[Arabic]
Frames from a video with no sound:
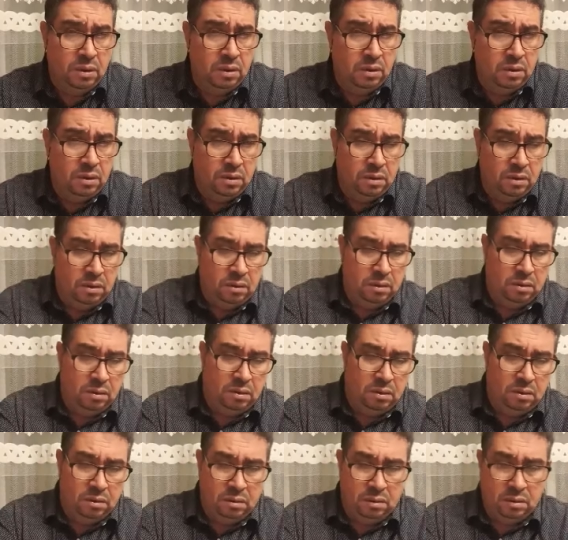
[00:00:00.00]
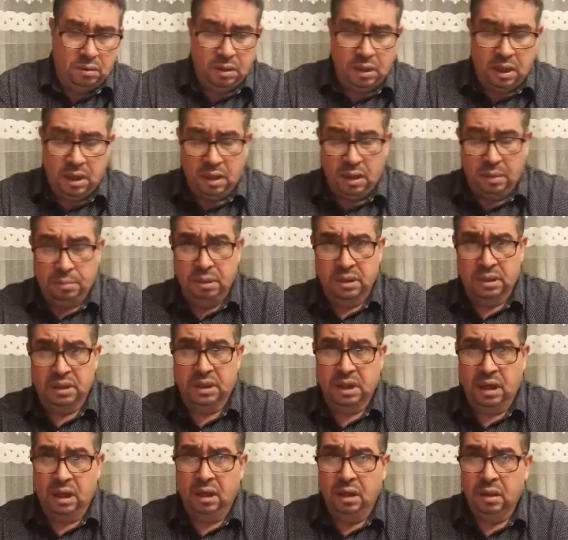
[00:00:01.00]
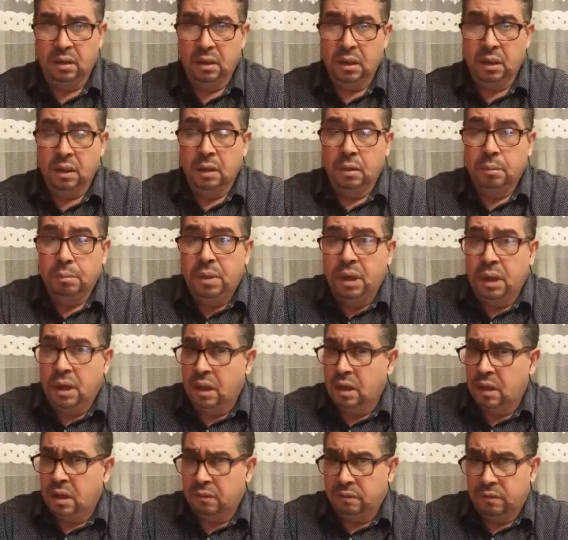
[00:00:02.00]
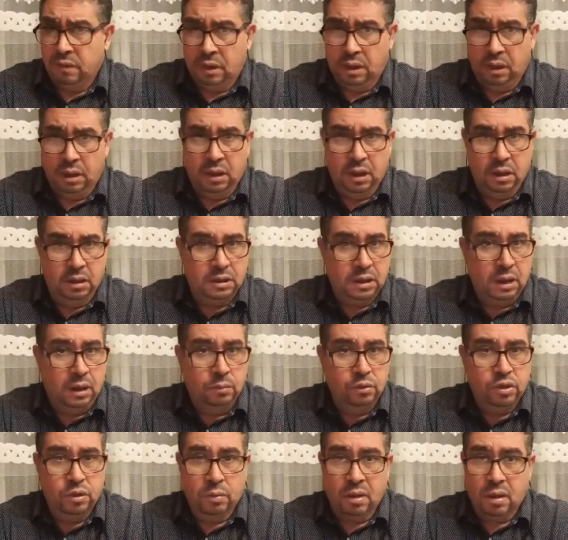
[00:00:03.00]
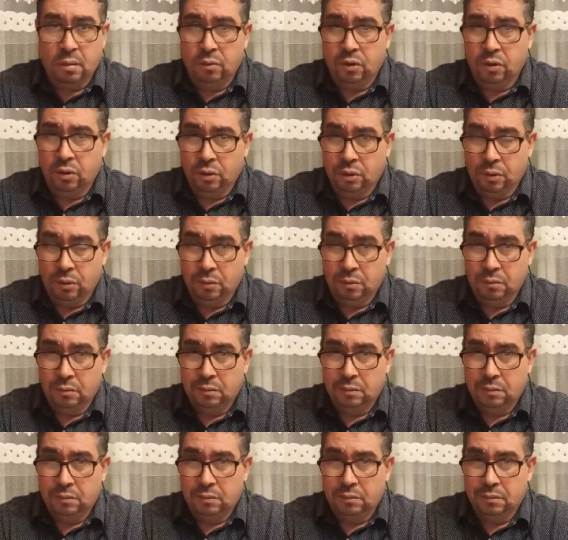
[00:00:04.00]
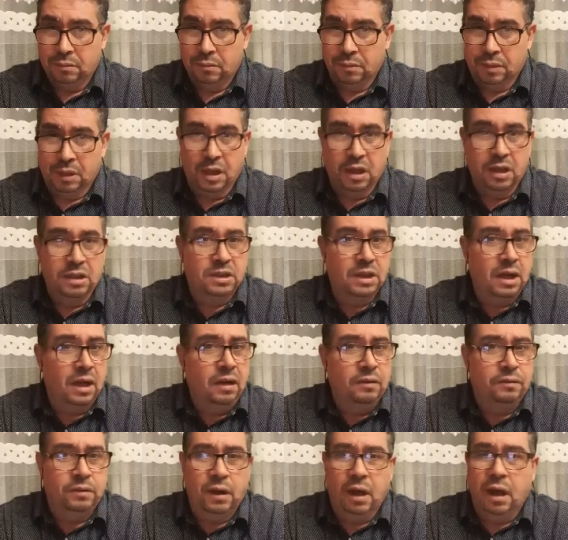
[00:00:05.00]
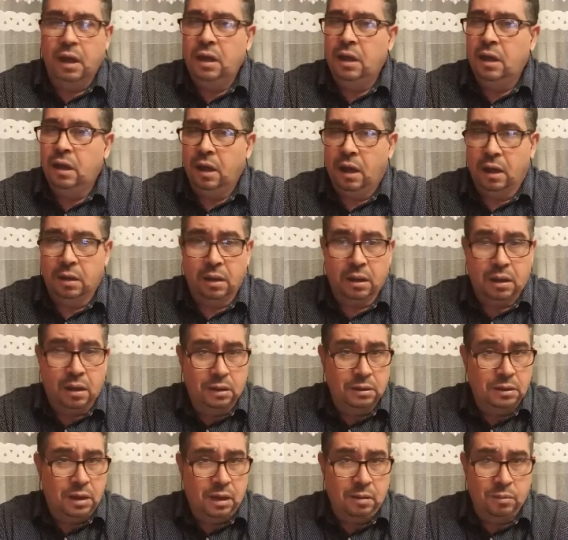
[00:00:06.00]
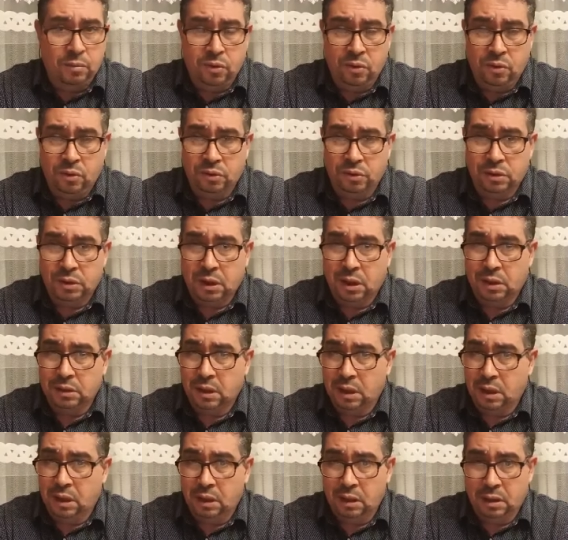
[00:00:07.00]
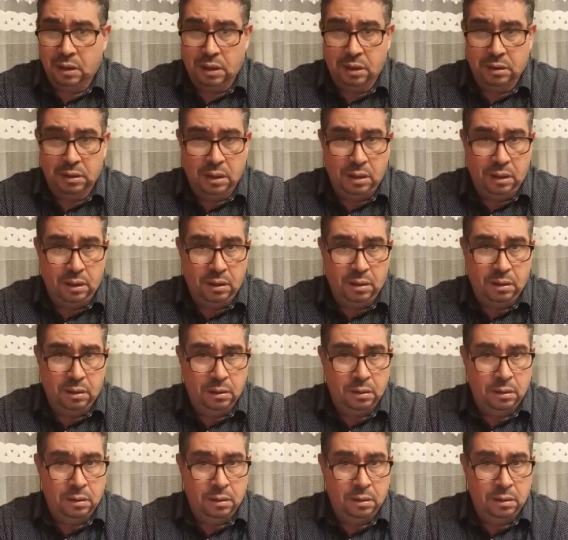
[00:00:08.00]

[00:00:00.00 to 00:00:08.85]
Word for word: آه هذا بن صالح بالاضافه الى الجي صالح مش مضمون قاي صالح في اي لحظه قادر يموت قادر قادر